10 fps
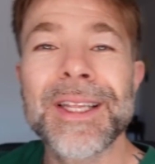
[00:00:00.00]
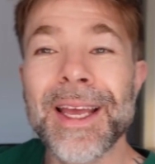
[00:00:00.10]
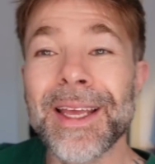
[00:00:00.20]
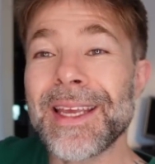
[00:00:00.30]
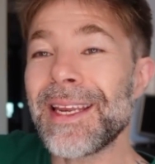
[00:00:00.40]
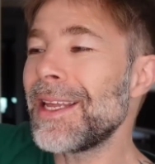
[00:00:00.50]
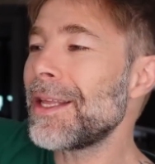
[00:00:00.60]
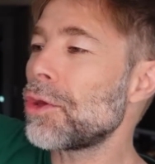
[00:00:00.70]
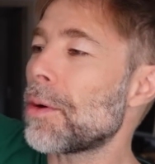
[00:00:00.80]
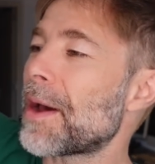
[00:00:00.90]
de
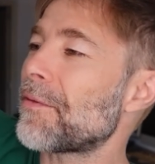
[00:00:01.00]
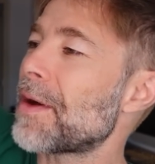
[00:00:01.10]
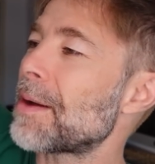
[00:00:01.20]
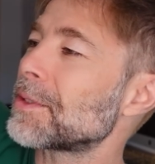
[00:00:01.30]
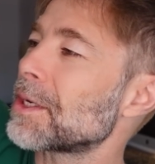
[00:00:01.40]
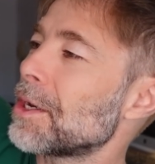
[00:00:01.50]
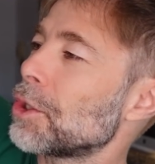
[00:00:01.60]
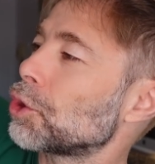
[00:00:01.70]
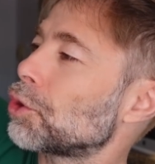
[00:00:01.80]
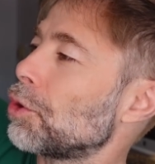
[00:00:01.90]
Initio Parfums
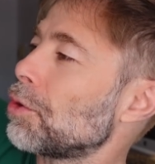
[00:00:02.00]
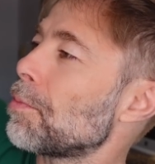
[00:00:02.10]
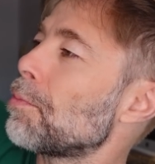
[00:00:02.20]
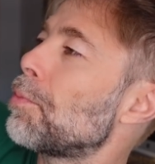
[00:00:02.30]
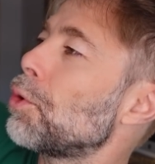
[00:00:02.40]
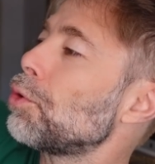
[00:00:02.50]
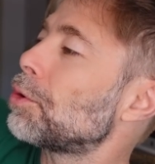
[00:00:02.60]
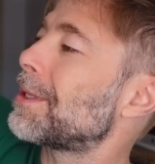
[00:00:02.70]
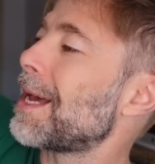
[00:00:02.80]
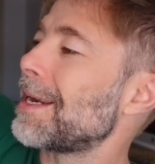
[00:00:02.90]
son
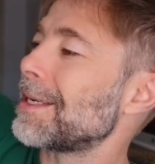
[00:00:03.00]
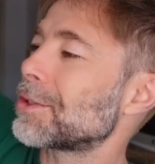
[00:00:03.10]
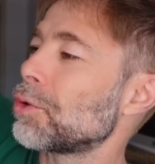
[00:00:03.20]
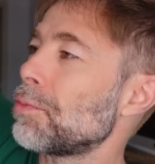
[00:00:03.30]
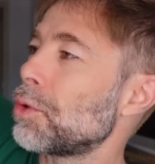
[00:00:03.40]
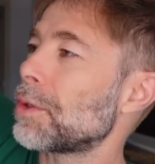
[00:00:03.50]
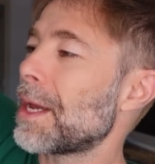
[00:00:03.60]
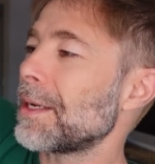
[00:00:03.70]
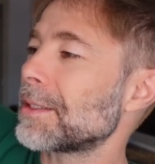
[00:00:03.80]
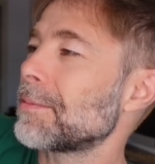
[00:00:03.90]
brutales, son
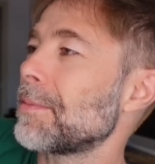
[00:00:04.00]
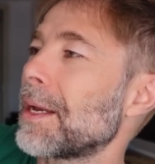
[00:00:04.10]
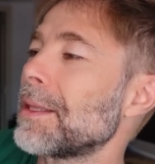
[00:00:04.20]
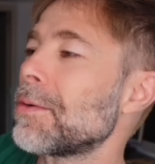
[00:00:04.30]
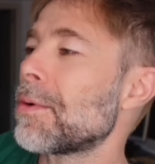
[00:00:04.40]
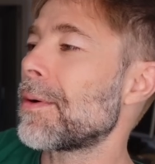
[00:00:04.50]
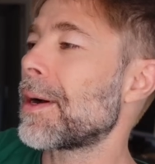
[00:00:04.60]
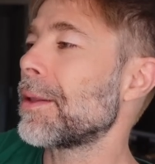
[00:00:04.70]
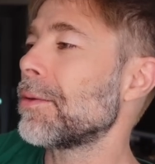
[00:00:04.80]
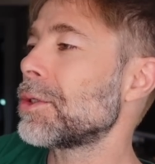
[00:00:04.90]
brutales. Me encanta cómo va
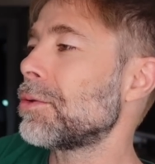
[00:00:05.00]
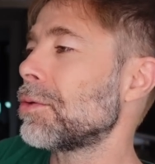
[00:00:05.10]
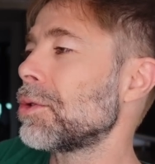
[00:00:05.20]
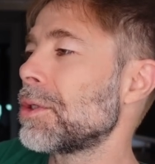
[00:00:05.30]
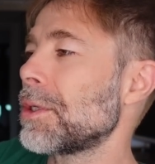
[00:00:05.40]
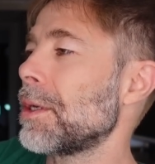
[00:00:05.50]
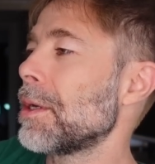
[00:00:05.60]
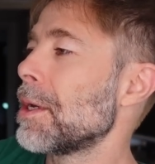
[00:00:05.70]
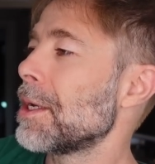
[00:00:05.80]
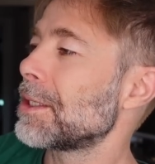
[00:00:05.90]
bajando esto, no sé si
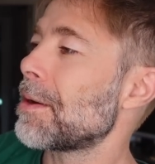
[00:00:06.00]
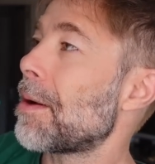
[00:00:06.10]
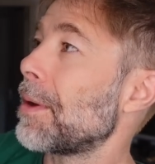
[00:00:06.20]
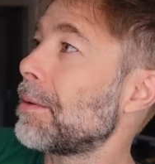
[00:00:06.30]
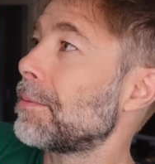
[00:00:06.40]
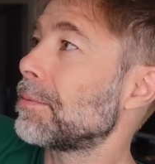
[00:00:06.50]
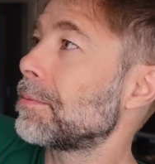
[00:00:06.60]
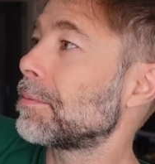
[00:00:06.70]
se va a ver,